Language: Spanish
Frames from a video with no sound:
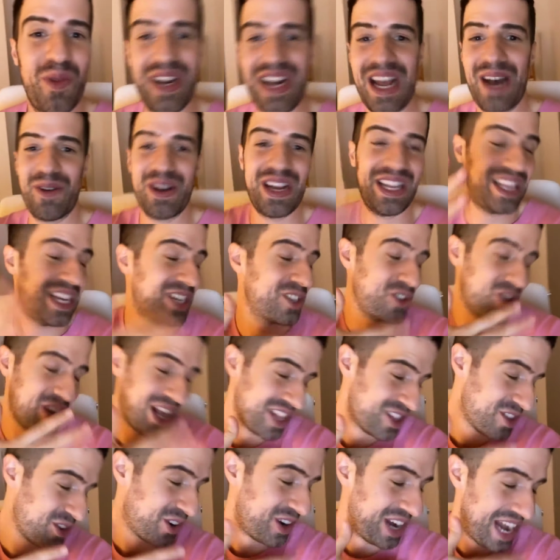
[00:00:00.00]
muera voy a estar
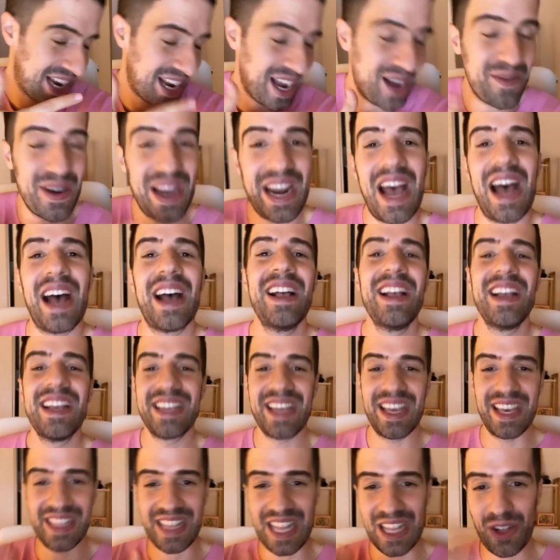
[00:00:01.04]
llorando con la cámara y
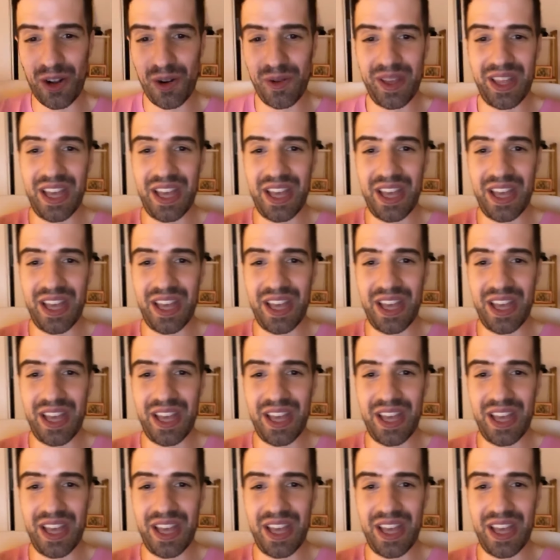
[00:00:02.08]
editando el